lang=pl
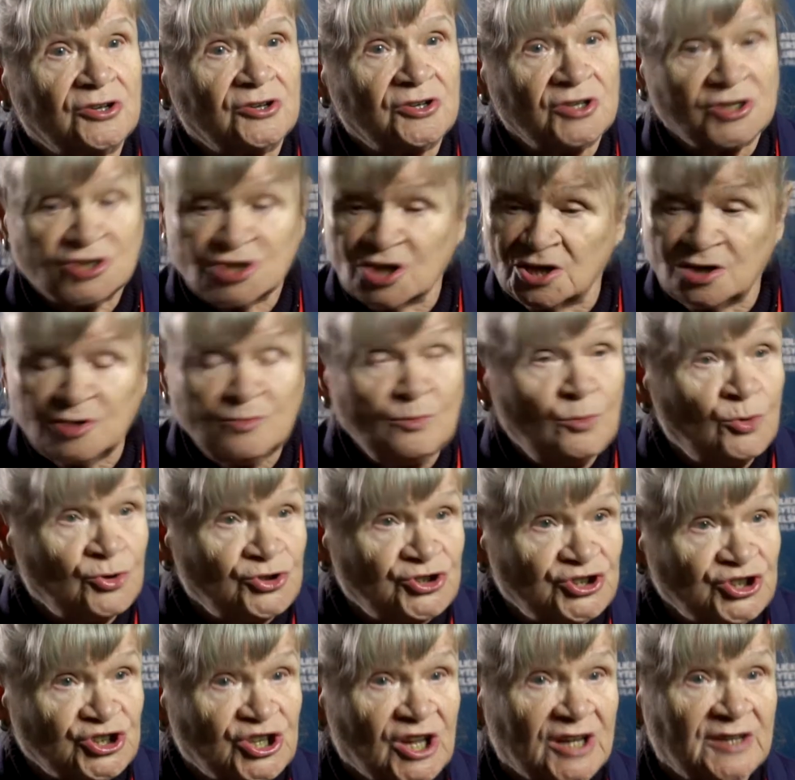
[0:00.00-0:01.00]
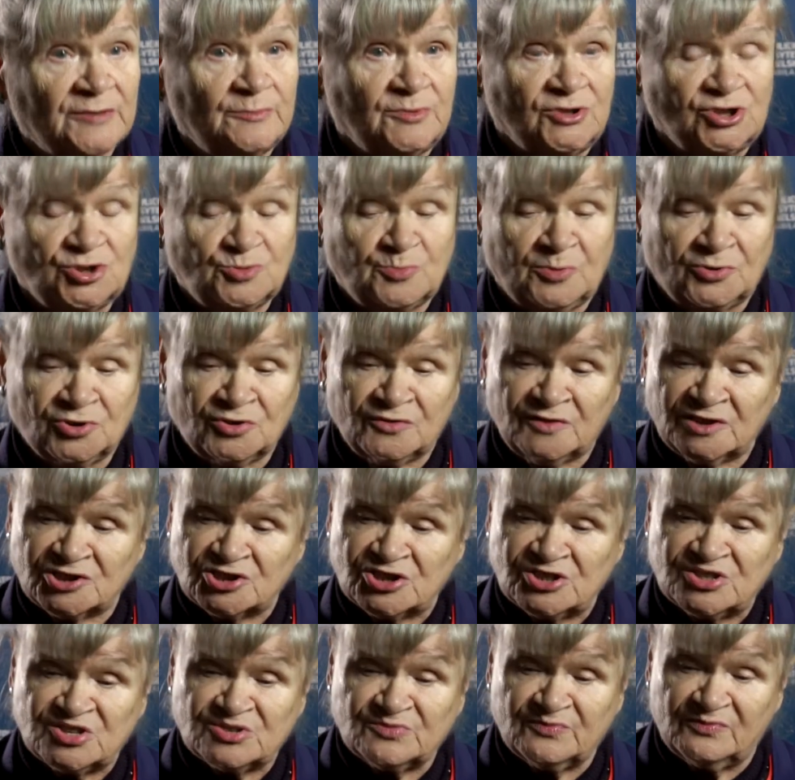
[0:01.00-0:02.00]
jeżeli musi tak być, ponieważ
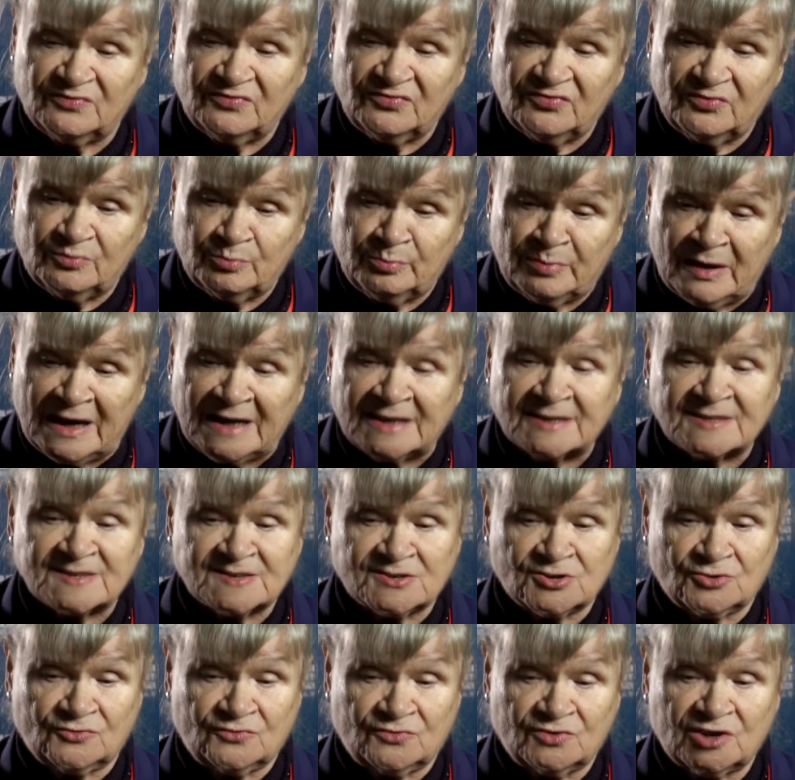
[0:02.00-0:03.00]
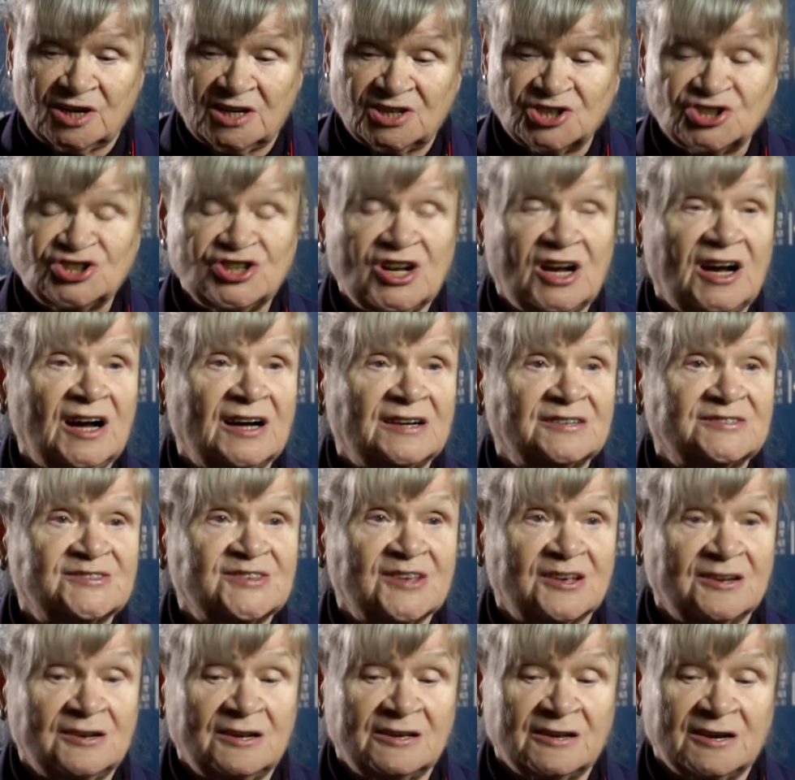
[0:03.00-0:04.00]
jest bardzo wyraźna
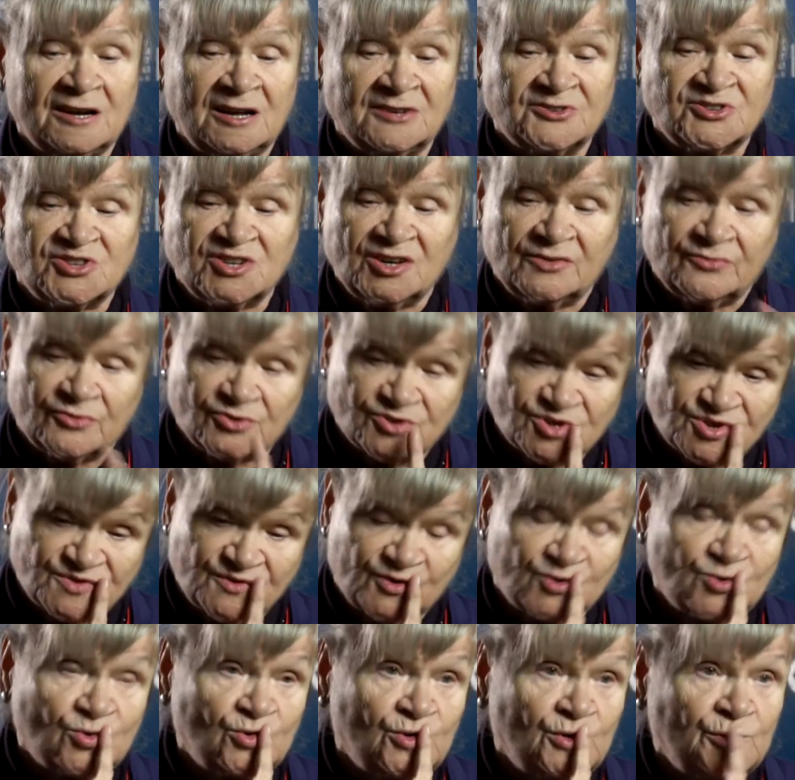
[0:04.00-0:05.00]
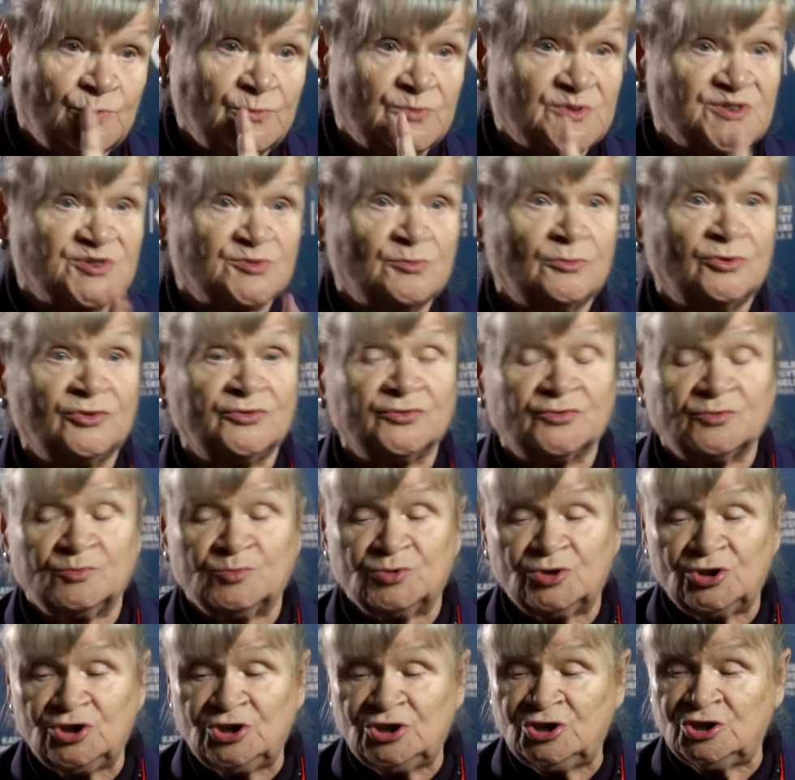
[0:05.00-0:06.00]
akceleracja w rozwoju
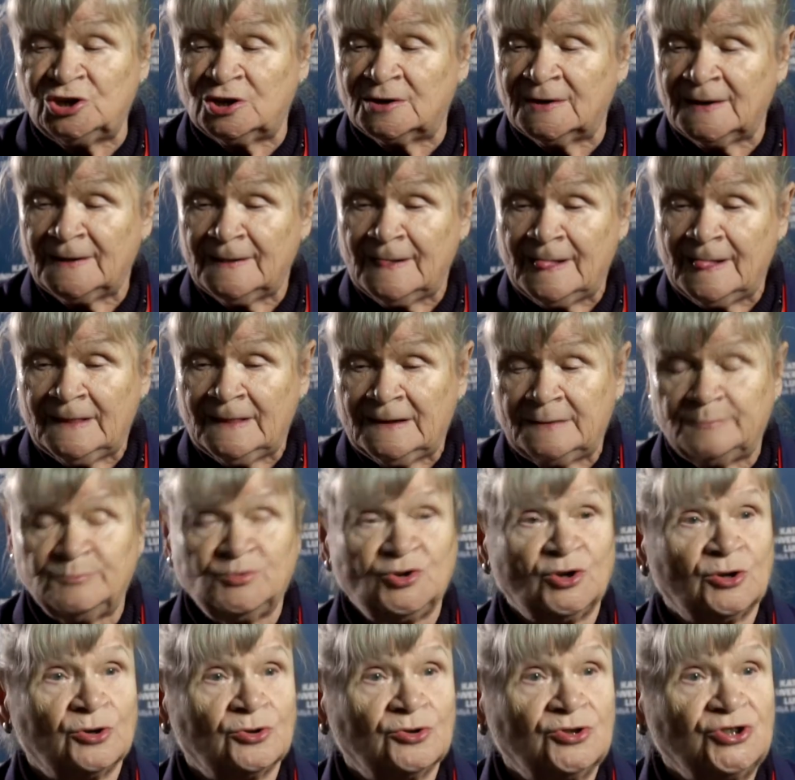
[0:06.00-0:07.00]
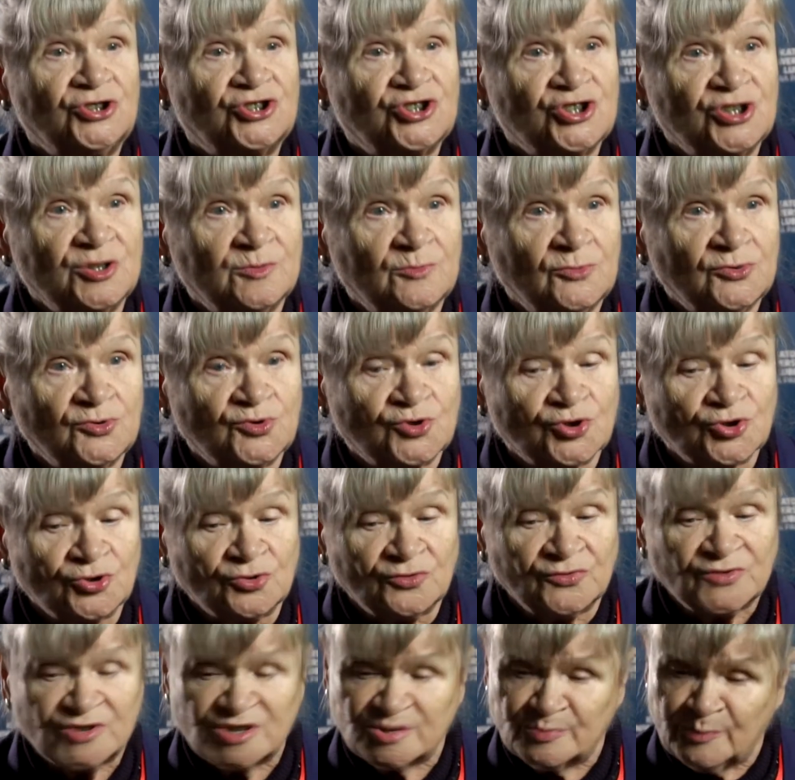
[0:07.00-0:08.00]
umysłowym i biologicznym
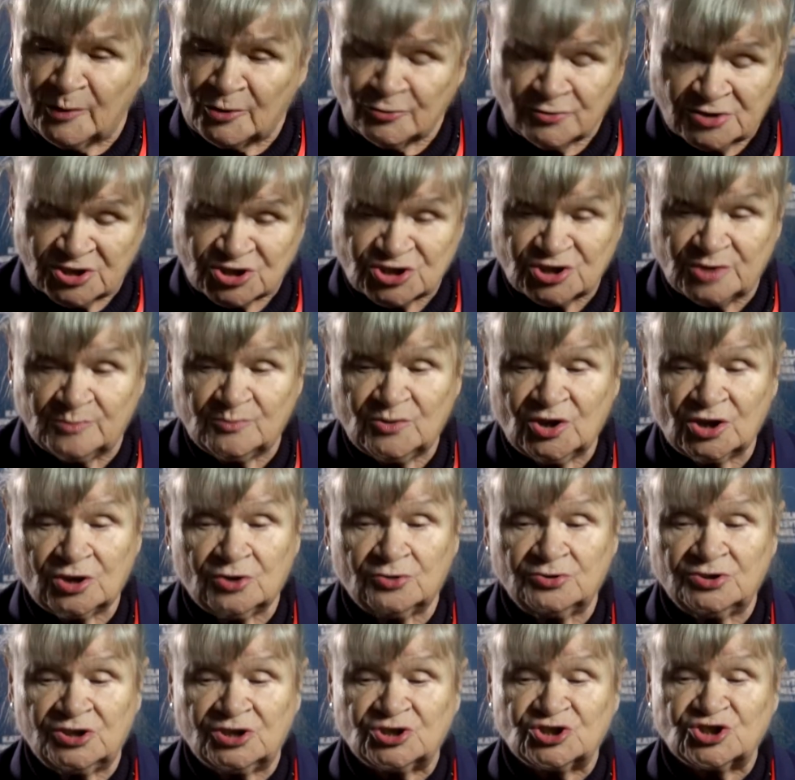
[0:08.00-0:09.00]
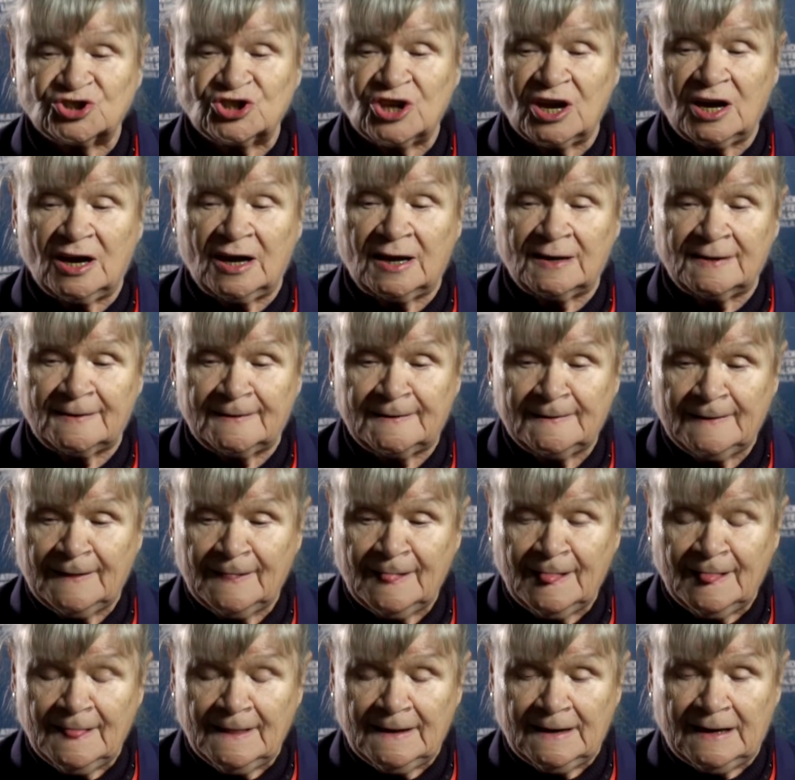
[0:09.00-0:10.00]
uczniów, społecznym niekoniecznie, ale
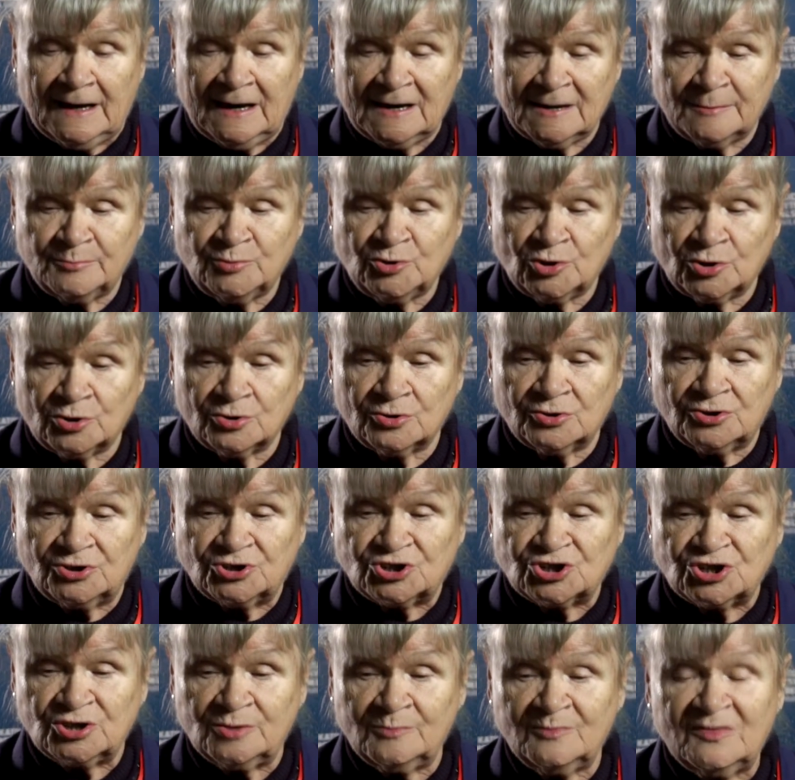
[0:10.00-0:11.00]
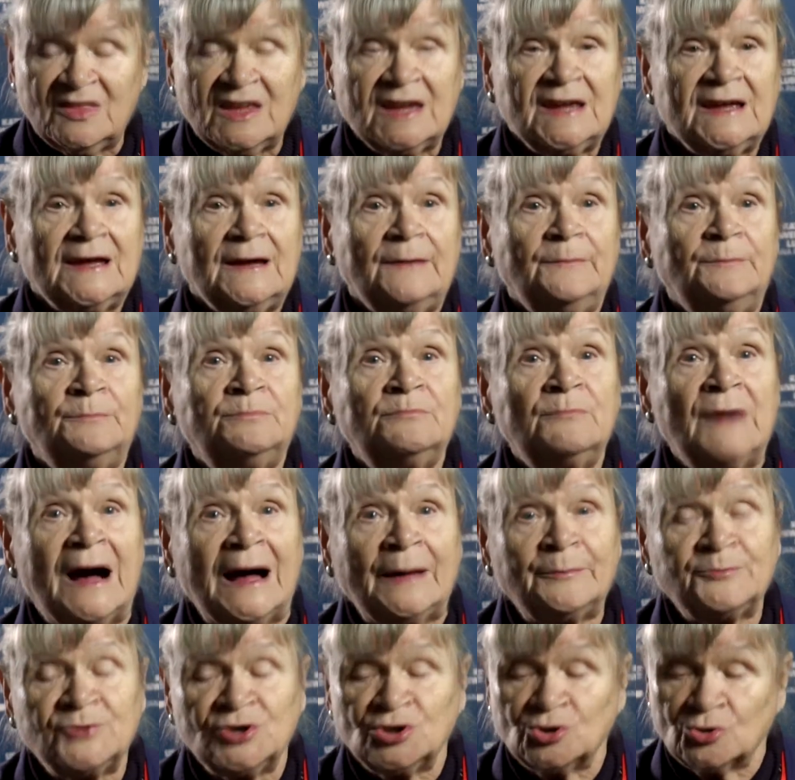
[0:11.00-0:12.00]
ale biologicznym.
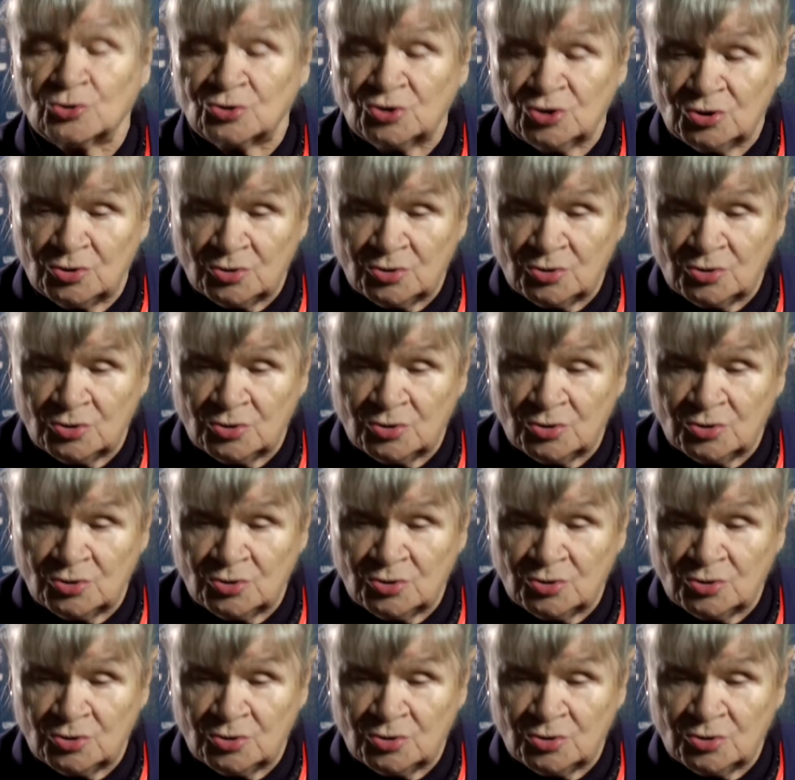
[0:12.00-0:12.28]
Mamy, no,